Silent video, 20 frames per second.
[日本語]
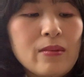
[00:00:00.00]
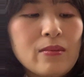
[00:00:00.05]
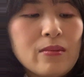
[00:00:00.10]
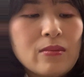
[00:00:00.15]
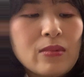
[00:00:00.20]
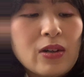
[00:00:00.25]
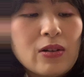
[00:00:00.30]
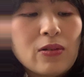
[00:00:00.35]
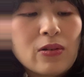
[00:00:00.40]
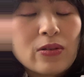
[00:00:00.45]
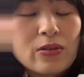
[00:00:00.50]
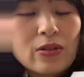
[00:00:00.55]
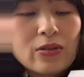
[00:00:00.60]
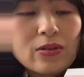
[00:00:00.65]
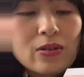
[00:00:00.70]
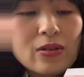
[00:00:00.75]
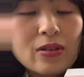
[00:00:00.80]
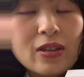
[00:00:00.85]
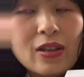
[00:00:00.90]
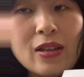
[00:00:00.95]
まあ、この
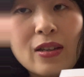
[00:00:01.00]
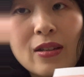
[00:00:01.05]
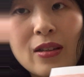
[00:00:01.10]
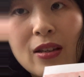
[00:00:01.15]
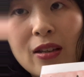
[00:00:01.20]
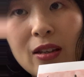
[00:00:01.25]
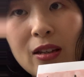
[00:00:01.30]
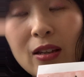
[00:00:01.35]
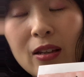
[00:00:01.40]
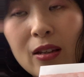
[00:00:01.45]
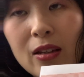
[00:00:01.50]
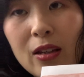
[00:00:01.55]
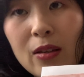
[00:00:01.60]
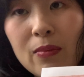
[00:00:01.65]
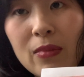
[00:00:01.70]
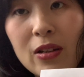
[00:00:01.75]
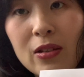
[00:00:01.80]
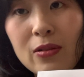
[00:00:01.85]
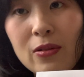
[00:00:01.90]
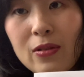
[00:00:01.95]
時に
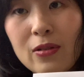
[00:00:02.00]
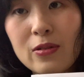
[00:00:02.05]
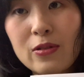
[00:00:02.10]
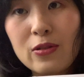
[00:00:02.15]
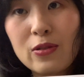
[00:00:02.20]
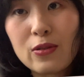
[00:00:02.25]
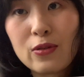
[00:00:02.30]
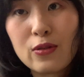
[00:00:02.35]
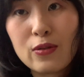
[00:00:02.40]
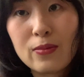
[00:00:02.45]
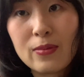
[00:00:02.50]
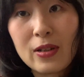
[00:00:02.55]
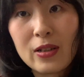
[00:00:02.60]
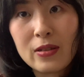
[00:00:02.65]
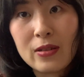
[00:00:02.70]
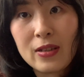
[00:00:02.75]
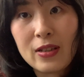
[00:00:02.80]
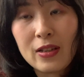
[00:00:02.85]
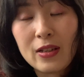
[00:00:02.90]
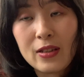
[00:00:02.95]
今の職場
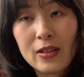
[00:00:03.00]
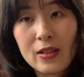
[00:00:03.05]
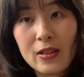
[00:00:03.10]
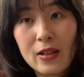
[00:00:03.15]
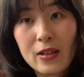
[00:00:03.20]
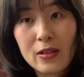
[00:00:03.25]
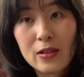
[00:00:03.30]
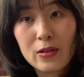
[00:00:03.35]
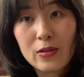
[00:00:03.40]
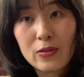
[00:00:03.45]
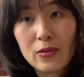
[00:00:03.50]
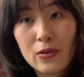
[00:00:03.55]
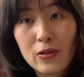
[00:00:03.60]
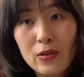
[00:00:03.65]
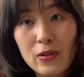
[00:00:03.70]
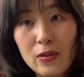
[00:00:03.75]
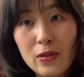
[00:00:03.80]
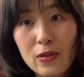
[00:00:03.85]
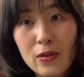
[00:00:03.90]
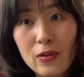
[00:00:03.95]
に履歴書
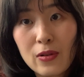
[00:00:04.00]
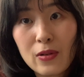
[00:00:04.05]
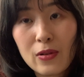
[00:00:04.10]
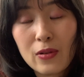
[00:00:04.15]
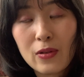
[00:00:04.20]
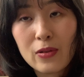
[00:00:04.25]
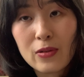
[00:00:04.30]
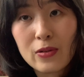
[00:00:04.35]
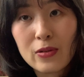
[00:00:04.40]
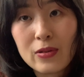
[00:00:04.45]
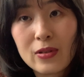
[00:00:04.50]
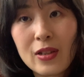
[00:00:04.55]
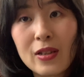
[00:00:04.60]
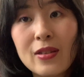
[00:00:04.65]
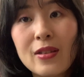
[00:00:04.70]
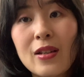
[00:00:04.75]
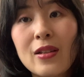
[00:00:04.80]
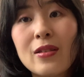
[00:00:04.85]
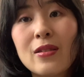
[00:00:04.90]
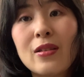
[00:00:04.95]
を送って
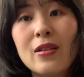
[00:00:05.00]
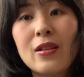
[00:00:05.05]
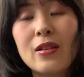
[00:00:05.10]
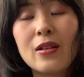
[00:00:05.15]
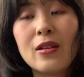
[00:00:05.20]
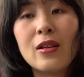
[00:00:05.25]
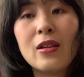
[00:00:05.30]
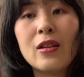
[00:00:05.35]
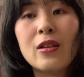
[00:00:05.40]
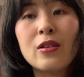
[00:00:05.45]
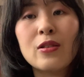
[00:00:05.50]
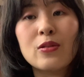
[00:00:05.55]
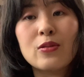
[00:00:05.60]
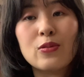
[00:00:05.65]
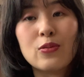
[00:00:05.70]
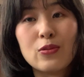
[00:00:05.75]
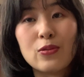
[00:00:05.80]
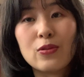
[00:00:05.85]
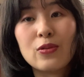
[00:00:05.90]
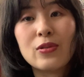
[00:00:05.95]
たんで
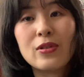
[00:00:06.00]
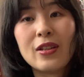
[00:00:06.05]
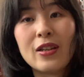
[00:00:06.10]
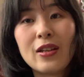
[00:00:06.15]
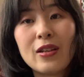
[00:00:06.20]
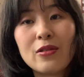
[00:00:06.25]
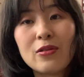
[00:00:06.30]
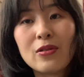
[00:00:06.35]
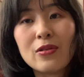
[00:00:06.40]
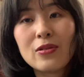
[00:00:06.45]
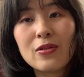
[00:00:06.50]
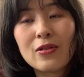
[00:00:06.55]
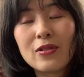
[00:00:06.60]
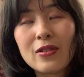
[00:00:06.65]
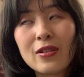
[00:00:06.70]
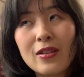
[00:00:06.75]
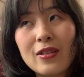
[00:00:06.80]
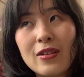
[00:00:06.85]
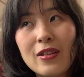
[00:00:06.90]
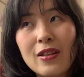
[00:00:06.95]
すでその
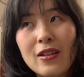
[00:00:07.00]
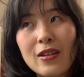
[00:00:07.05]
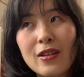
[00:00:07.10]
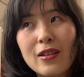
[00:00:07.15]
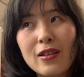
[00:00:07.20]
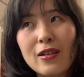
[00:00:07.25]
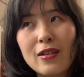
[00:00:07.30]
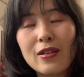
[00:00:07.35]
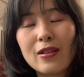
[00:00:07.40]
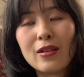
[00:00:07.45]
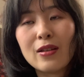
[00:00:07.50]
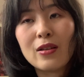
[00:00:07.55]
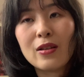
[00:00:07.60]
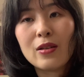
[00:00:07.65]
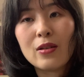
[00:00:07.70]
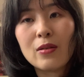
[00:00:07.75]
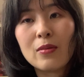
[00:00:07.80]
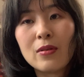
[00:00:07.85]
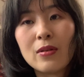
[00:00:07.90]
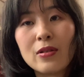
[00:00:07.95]
時に、
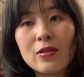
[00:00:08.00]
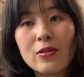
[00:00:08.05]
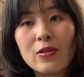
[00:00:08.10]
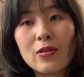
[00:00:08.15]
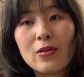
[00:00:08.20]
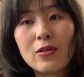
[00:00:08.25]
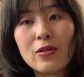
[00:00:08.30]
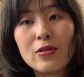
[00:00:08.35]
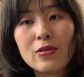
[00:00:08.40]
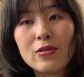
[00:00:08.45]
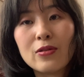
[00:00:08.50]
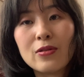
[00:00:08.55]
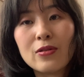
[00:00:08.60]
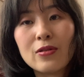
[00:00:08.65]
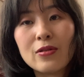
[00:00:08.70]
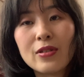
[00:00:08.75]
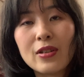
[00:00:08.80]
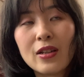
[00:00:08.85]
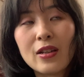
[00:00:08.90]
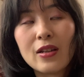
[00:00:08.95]
まあ、旅行
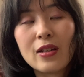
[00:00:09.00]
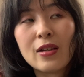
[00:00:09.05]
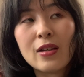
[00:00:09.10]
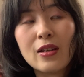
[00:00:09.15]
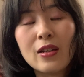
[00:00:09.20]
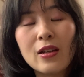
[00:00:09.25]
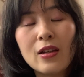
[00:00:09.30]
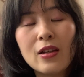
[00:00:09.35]
中で